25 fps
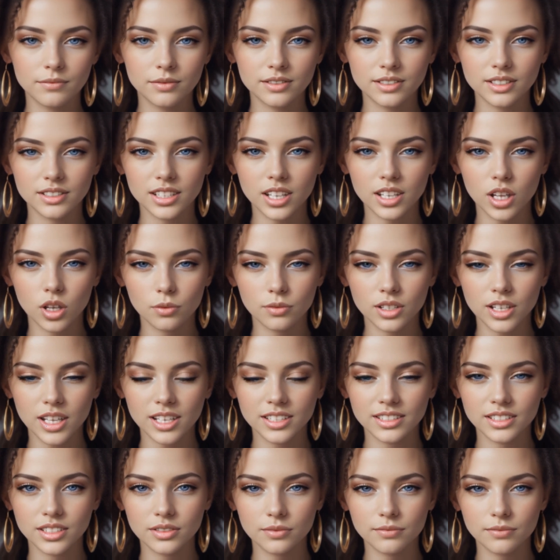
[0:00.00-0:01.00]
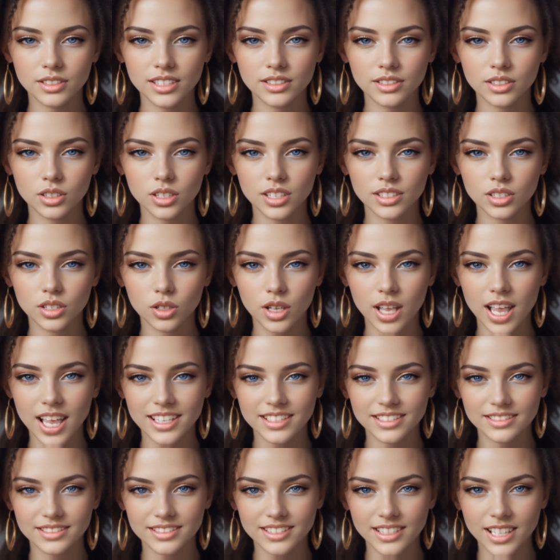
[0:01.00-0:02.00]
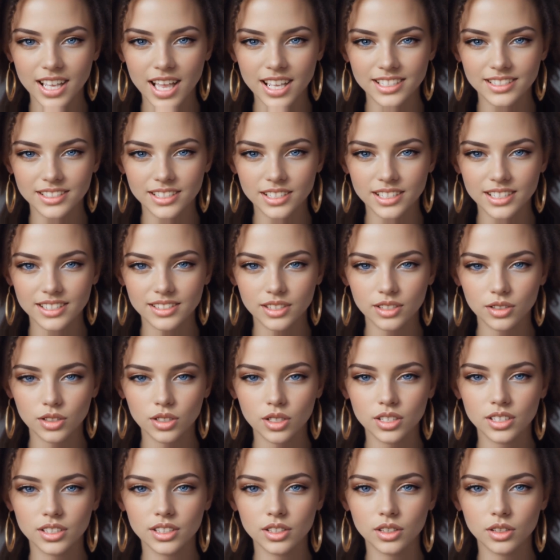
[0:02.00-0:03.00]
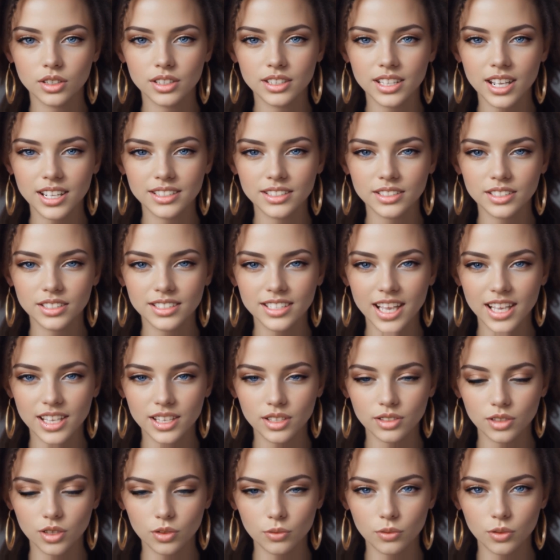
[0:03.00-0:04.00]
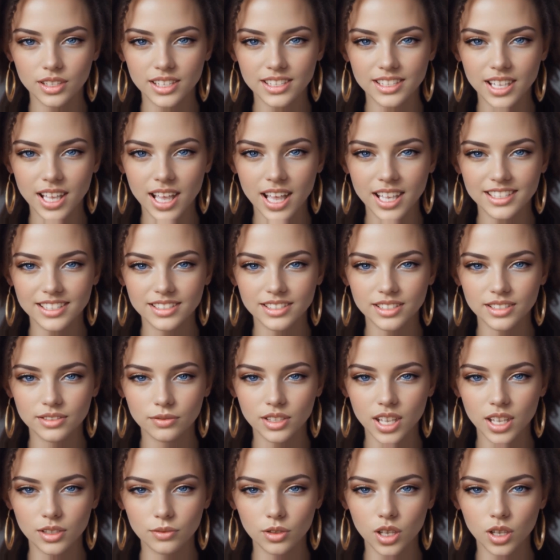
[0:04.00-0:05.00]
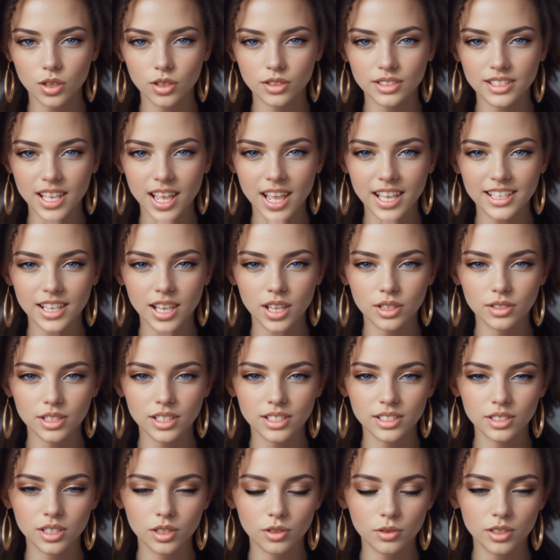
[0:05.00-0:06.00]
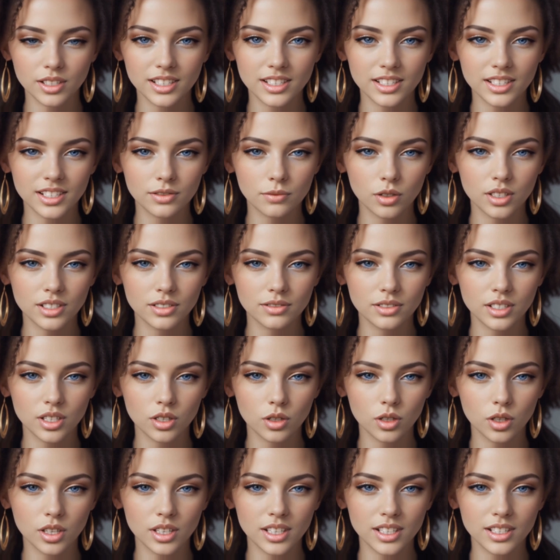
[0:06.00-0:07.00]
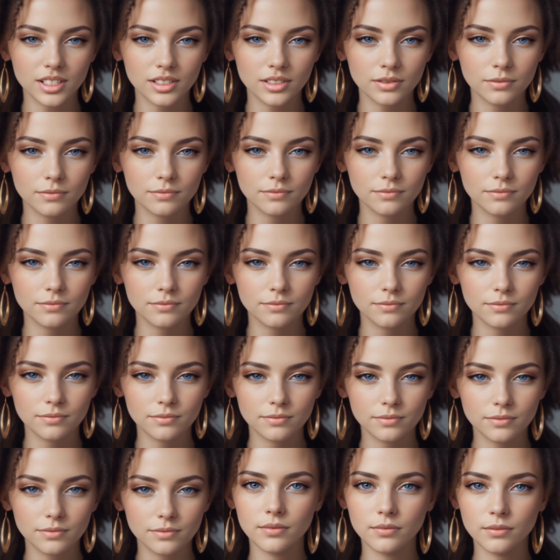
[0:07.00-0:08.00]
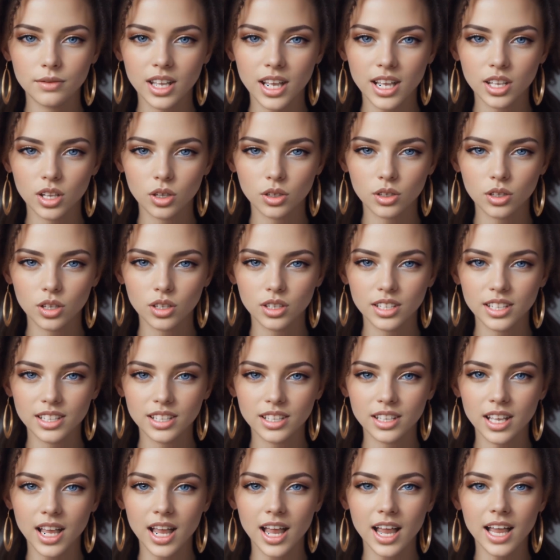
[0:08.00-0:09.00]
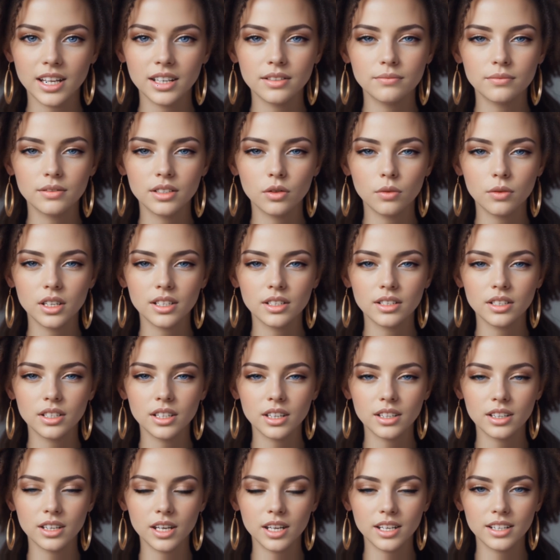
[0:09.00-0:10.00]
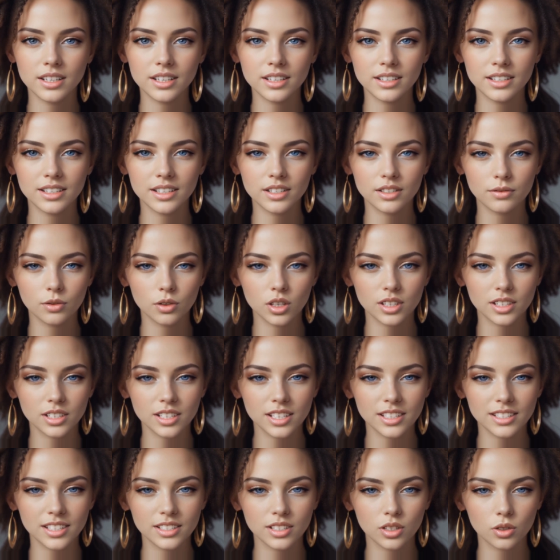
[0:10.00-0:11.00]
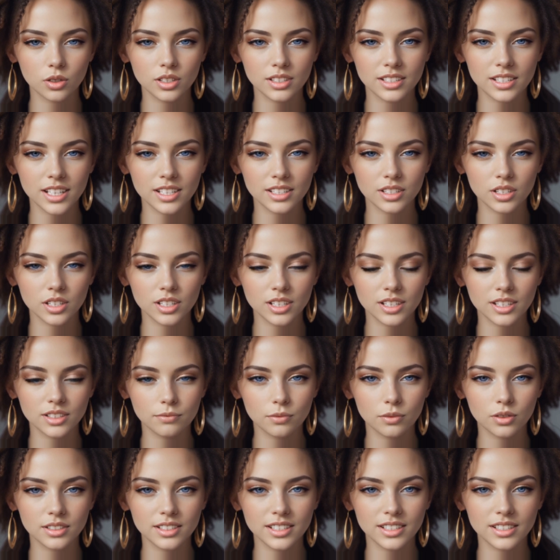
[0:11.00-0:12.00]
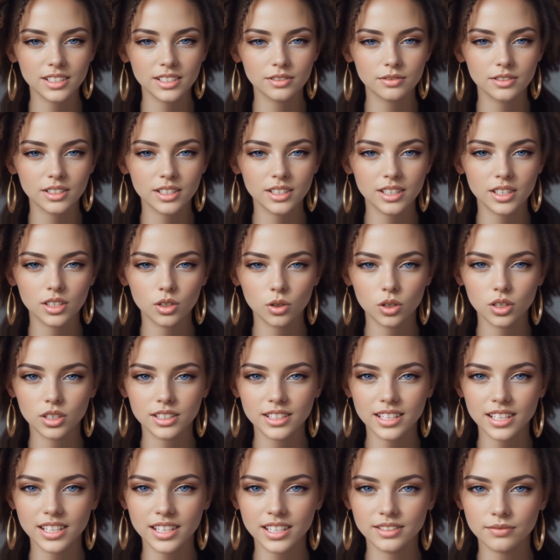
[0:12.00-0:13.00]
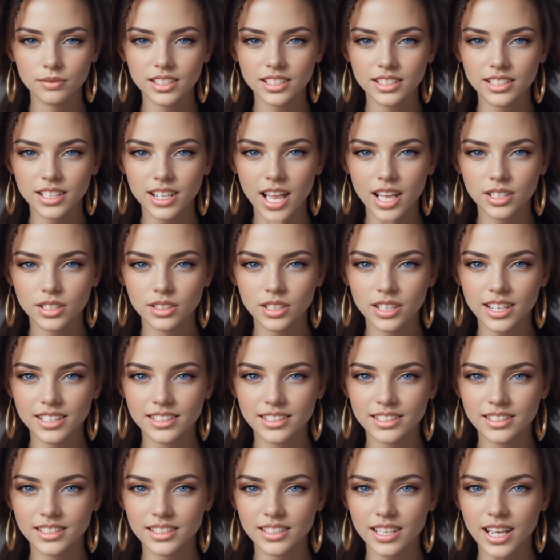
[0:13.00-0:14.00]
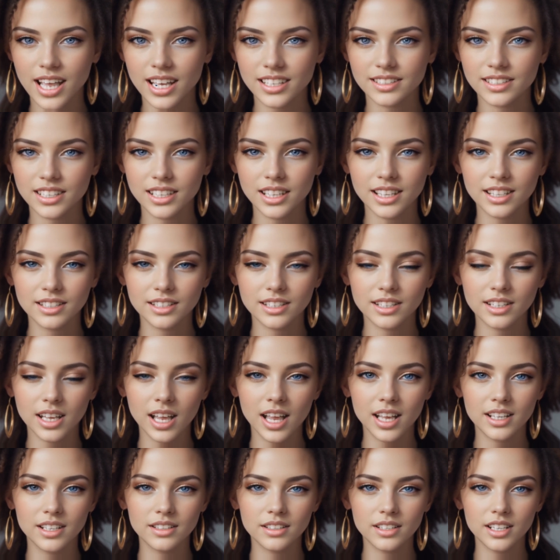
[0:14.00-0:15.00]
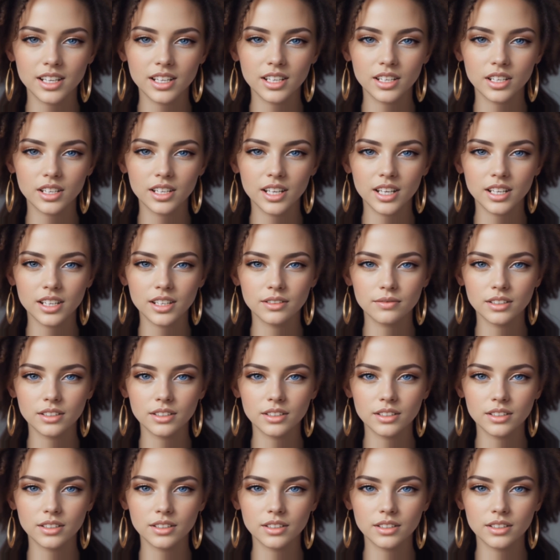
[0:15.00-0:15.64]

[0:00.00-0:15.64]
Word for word: Geralmente, pessoas corretas e éticas não costumam se associar a grupos que agem de forma contrária aos seus princípios e valores, para concluir, aqui vai uma dica: se depois das argumentações que apresentei você não conseguir imaginar alguém que se encaixe nessas características que